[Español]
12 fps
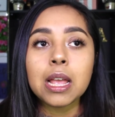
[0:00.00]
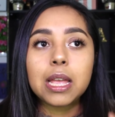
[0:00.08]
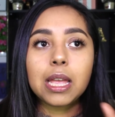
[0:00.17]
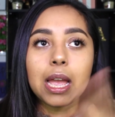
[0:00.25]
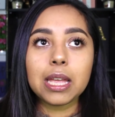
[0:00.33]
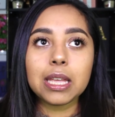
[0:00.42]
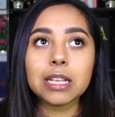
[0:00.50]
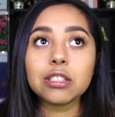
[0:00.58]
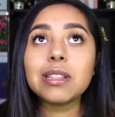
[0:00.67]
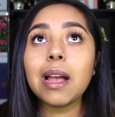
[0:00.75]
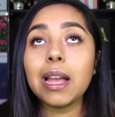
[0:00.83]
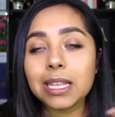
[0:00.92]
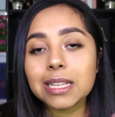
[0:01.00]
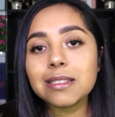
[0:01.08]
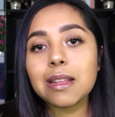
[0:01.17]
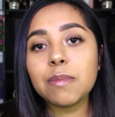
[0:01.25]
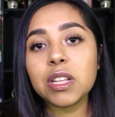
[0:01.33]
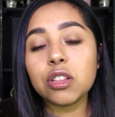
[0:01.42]
Eh, ahí, ahí,
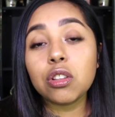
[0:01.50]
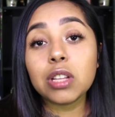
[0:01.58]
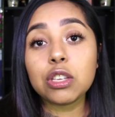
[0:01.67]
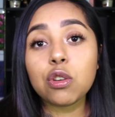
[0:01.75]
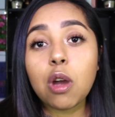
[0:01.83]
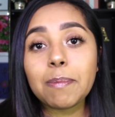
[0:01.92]
es también donde yo